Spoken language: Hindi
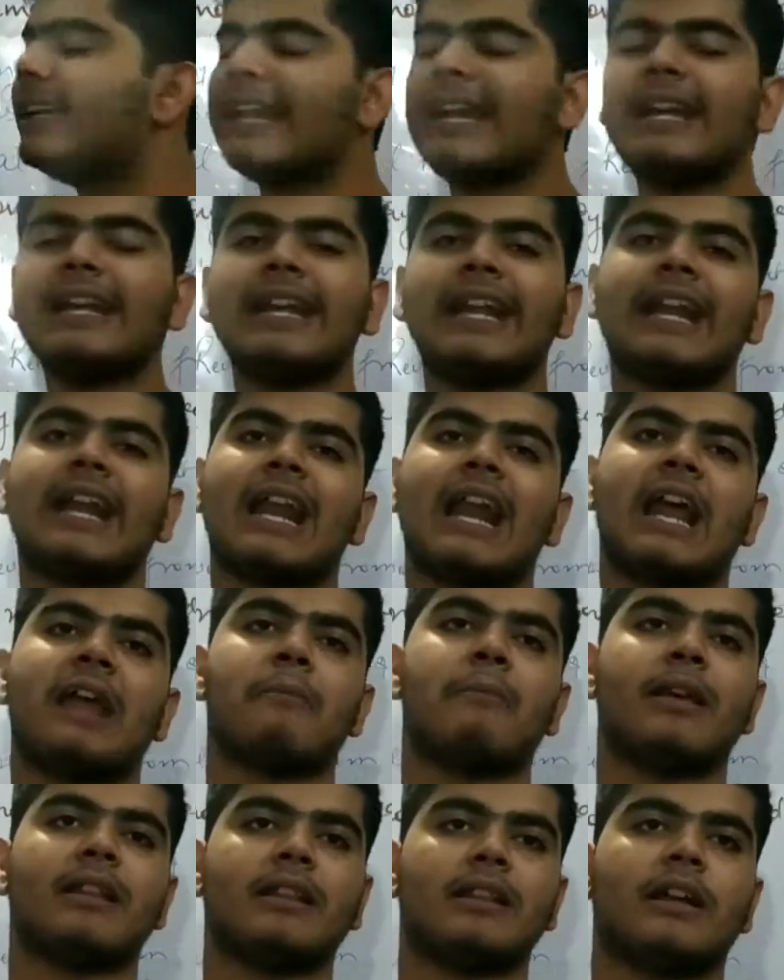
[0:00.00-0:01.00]
एंड ट्राई
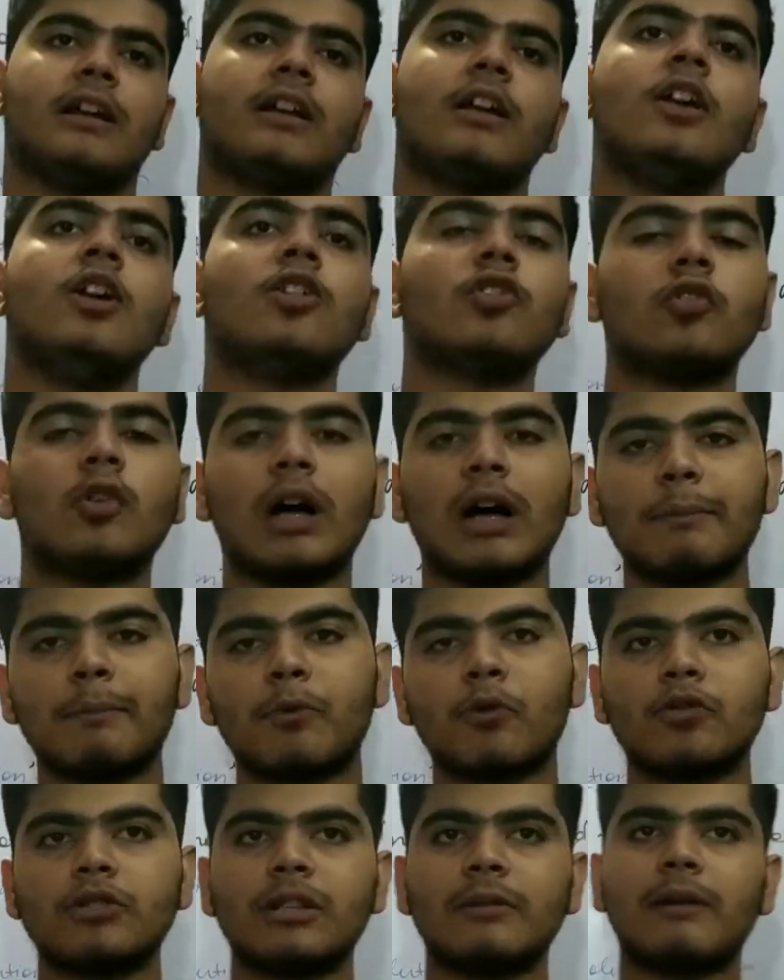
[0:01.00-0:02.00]
मेथड तो
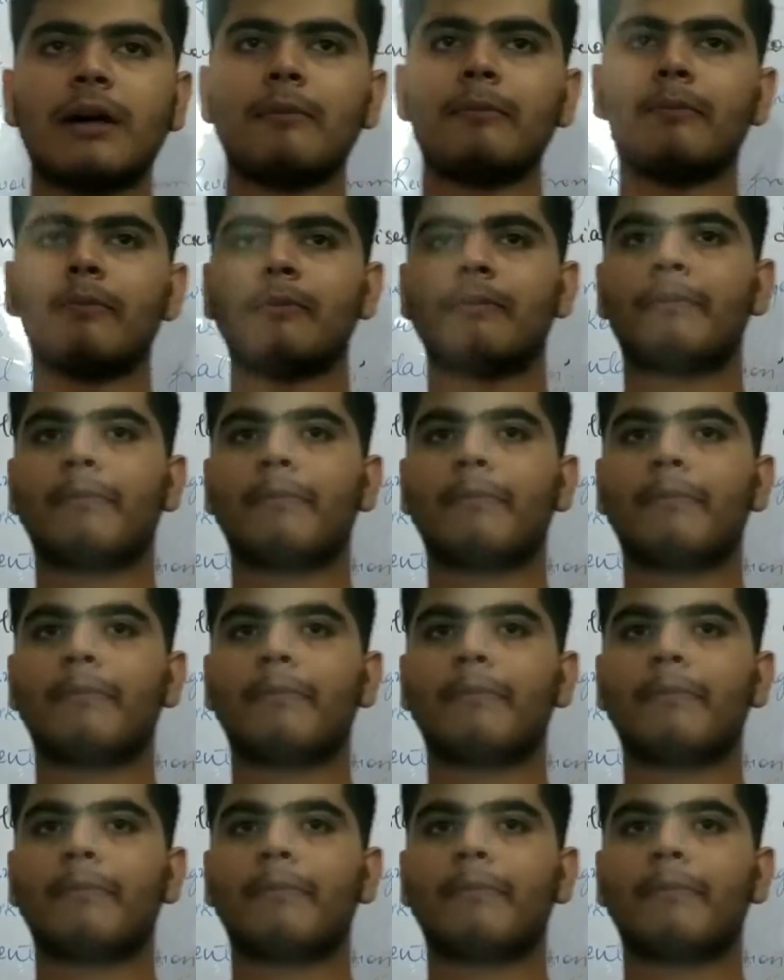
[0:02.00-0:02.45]
आपको जब आप